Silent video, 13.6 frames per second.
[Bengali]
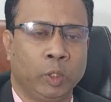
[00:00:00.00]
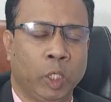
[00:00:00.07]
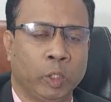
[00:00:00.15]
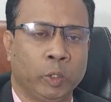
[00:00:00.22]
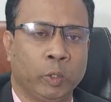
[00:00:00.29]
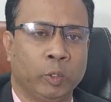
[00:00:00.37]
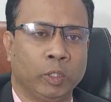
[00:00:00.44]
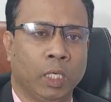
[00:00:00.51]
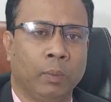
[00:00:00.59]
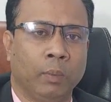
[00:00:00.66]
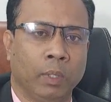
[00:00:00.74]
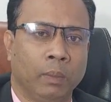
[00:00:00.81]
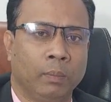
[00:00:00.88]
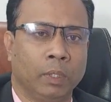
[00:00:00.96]
সতর্কতা
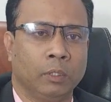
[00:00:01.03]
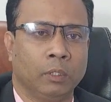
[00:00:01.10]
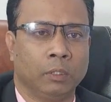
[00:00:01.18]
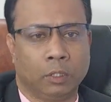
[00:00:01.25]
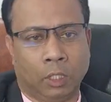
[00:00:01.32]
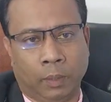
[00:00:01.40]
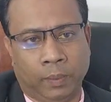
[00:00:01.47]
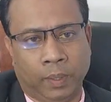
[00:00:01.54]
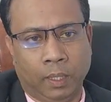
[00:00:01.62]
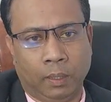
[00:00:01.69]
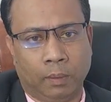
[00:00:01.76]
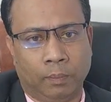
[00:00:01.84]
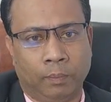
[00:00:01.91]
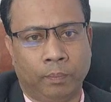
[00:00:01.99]
অবলম্বন করতে হবে
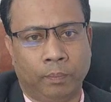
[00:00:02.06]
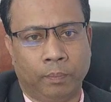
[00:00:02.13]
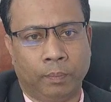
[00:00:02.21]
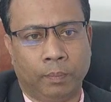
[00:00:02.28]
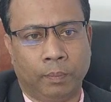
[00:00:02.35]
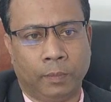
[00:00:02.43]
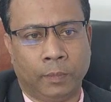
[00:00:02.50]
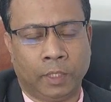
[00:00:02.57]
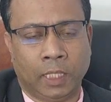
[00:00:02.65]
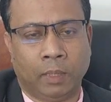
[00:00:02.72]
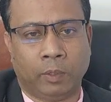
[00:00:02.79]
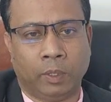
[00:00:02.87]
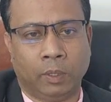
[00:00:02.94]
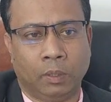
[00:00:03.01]

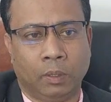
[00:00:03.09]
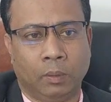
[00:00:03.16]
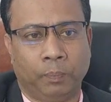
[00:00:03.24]
যেমন